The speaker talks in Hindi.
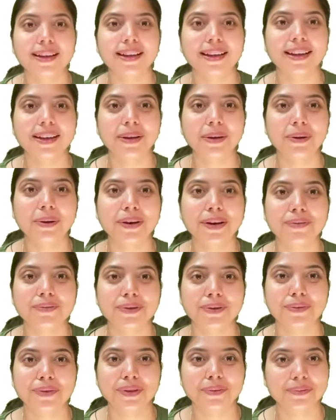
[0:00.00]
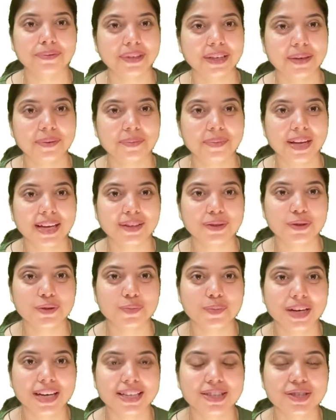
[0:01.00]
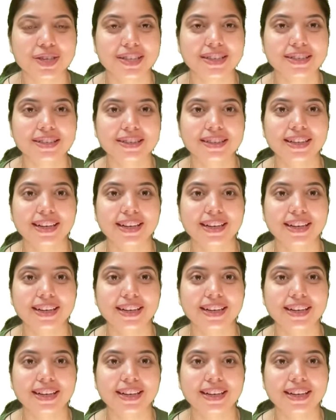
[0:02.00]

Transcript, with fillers: hello everyone welcome back to my channel